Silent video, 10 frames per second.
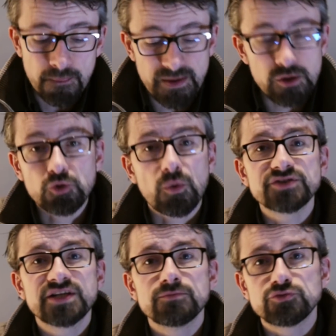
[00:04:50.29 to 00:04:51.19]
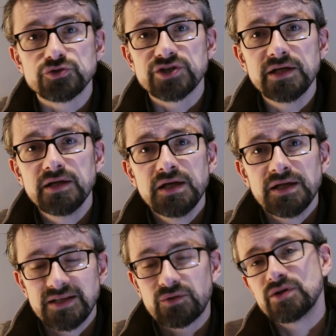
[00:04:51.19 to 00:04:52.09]
Mais le troisième sujet,
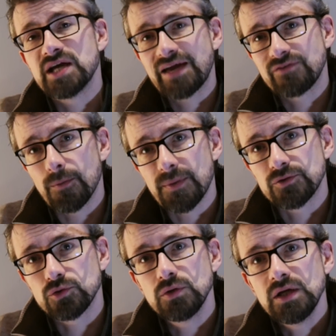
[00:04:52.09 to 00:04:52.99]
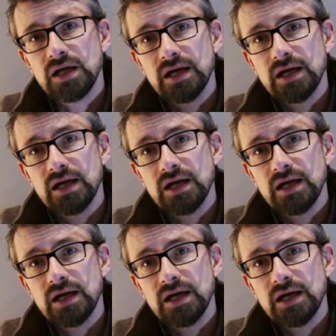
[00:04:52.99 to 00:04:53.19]
dès qu'on est arrivé en plateau,